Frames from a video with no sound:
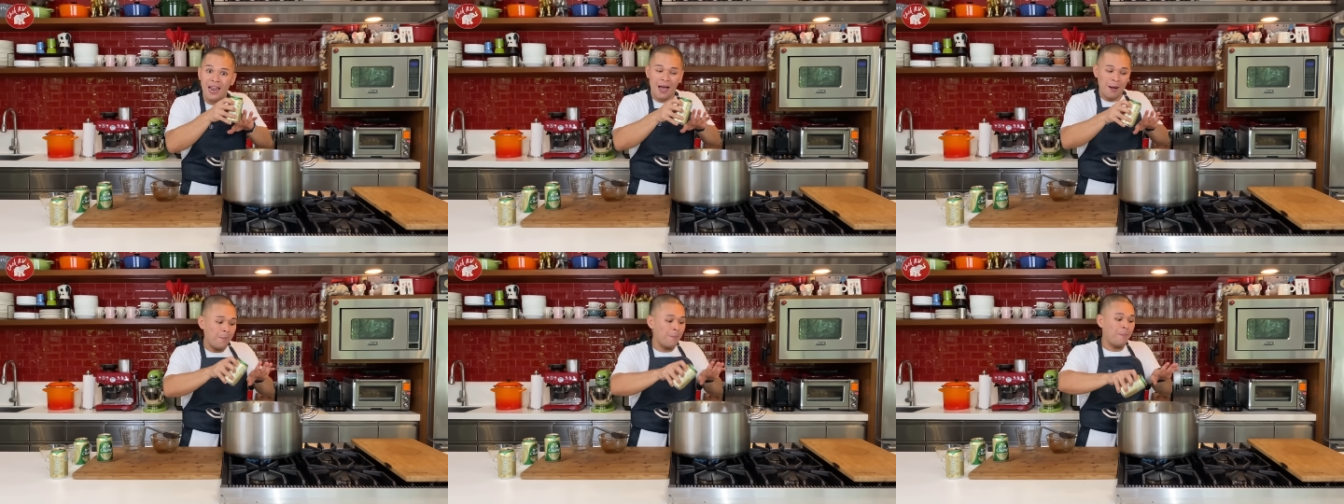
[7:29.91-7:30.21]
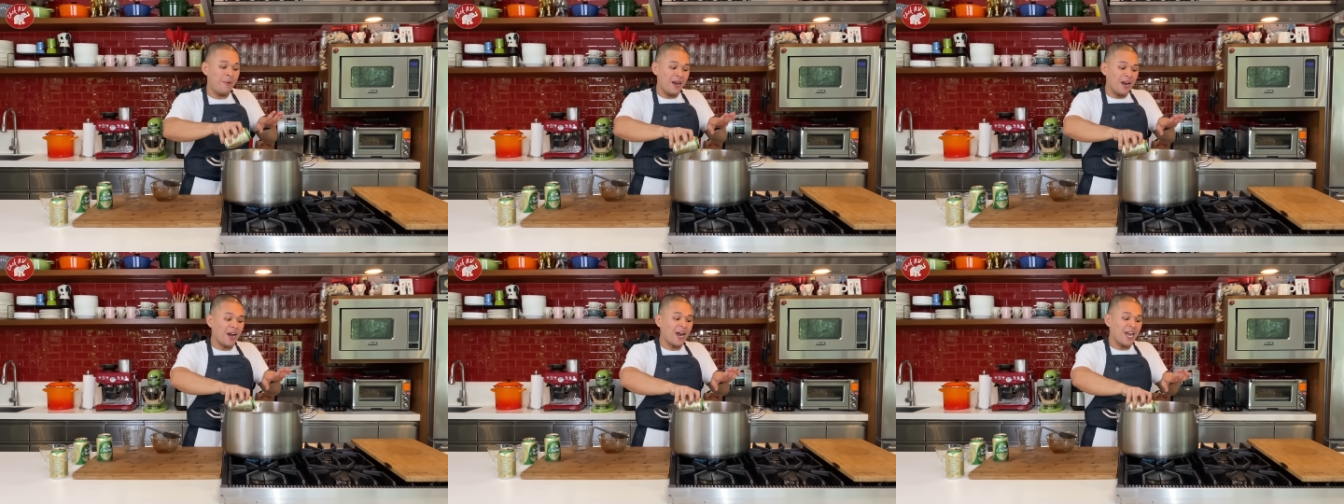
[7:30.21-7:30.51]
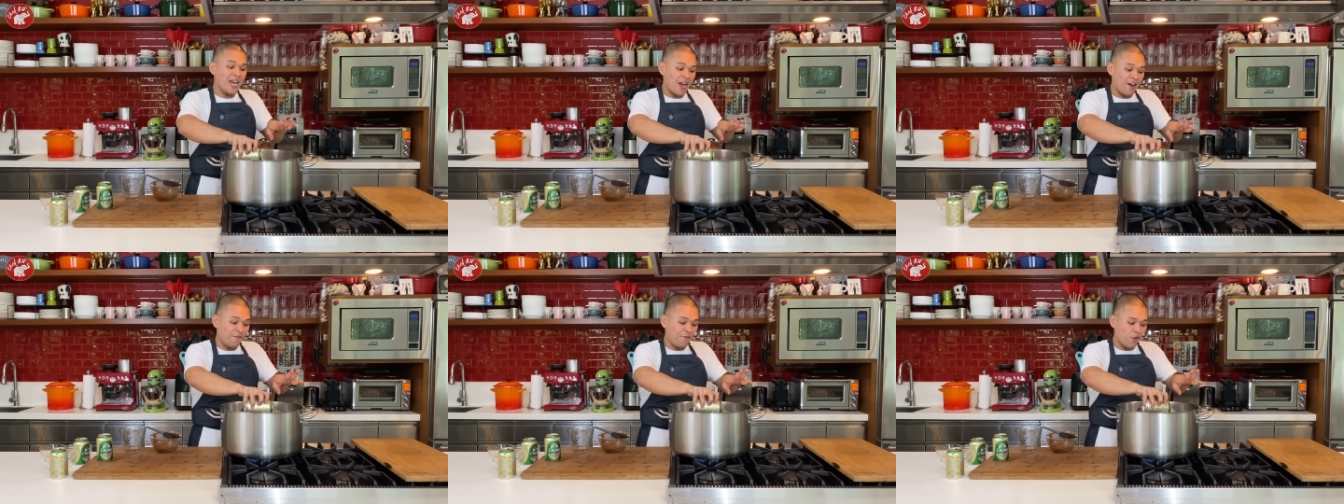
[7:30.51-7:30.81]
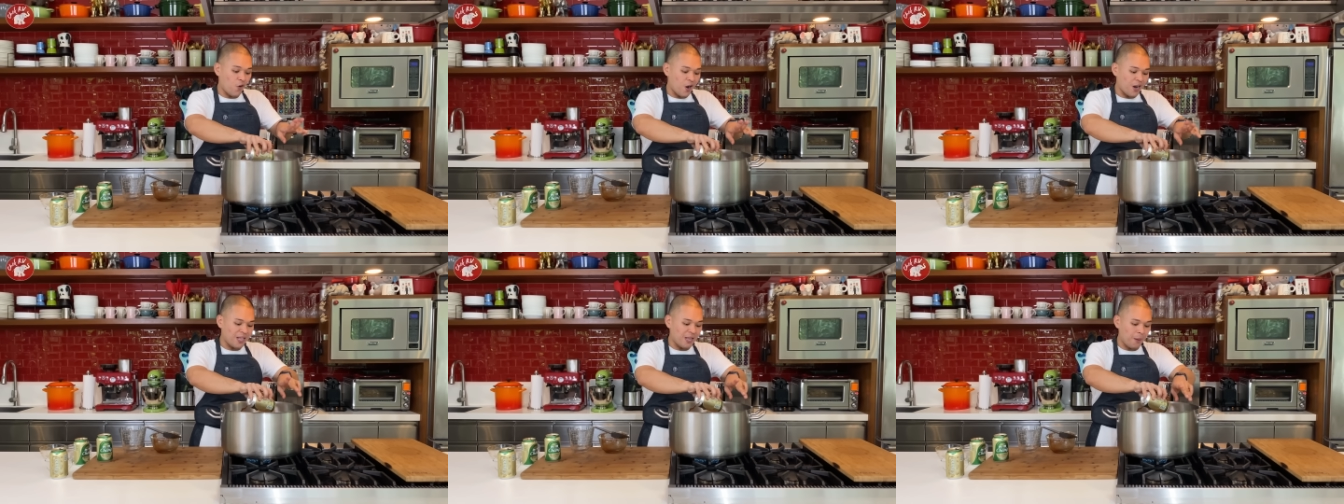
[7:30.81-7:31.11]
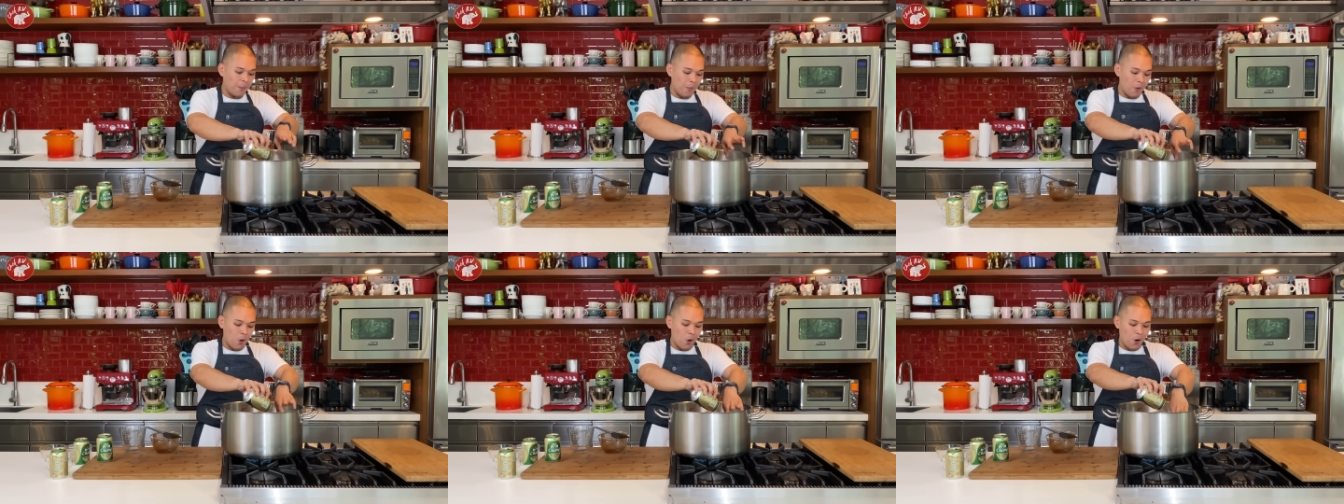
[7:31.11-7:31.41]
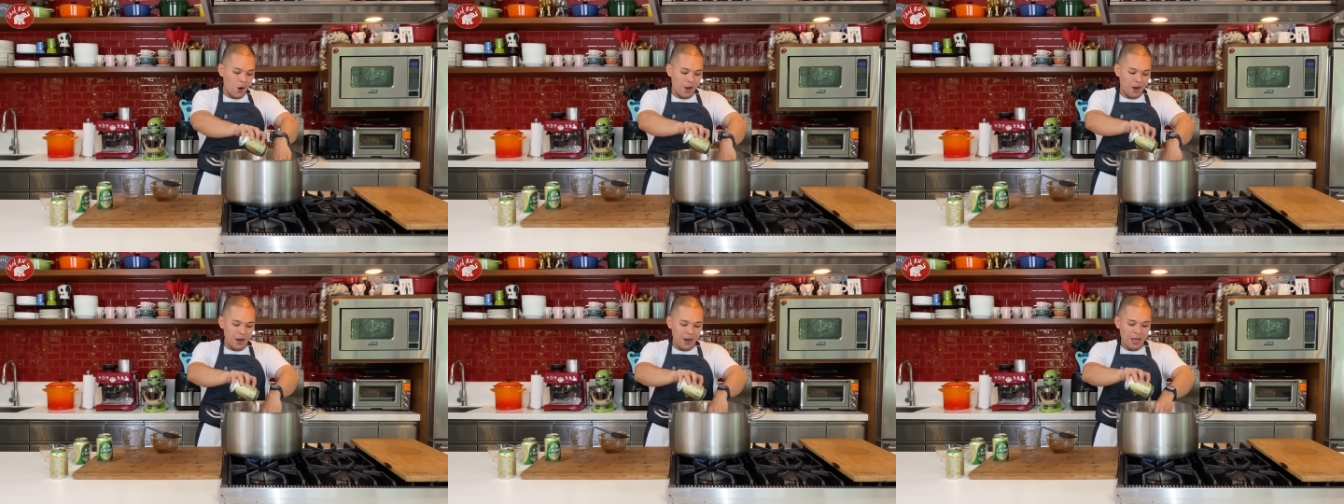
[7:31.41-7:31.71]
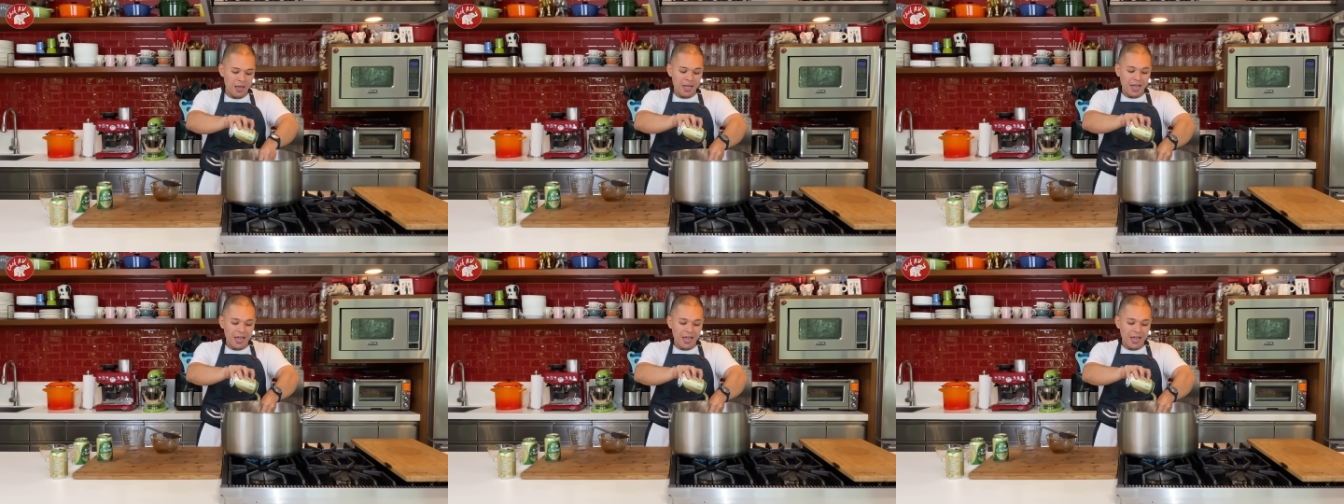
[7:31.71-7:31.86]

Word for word: Ang beer ay affordable.